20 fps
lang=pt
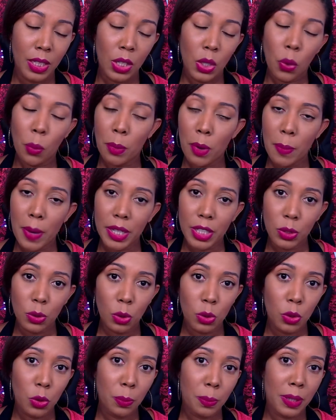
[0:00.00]
O meu marido
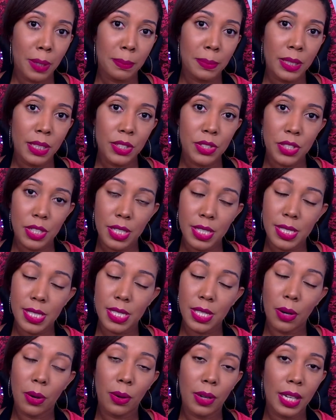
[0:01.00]
olhou para mim e
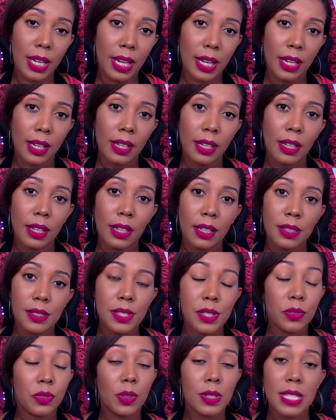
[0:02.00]
disse: "Olha,
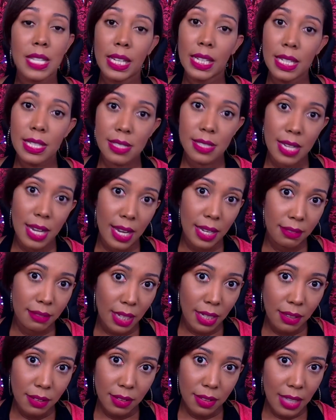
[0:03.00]
se você quiser
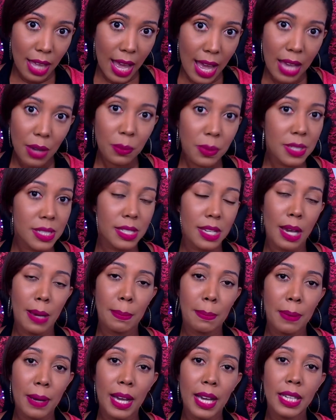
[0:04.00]
tentar com esse
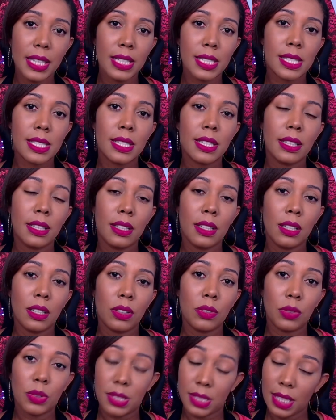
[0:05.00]
rapaz,
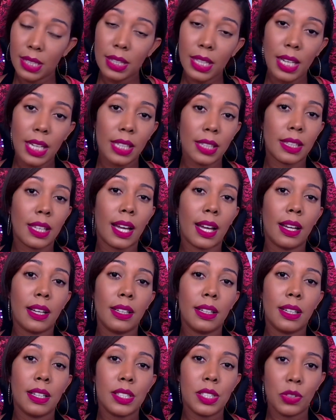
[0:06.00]
você tenta.
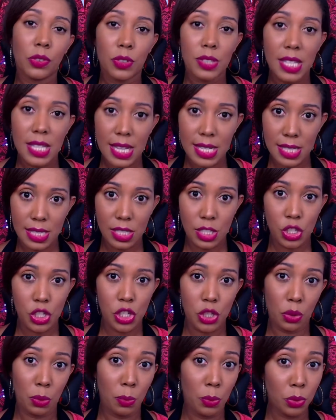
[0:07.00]
Se você está se
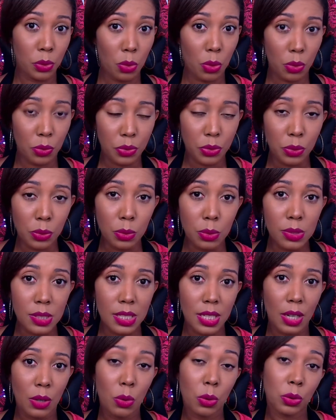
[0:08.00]
sentindo muito
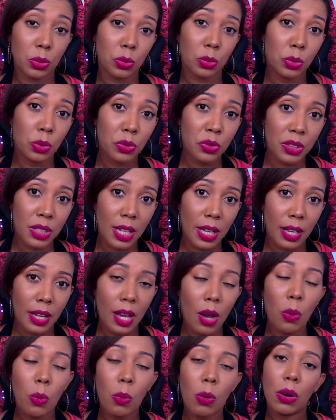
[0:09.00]
confusa, com dúvida,
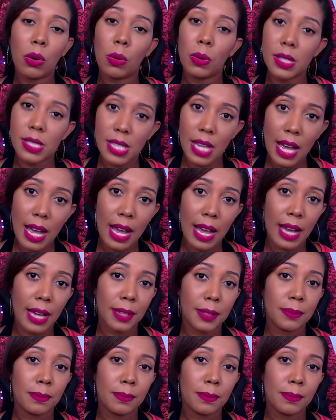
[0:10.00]
alguma coisa há.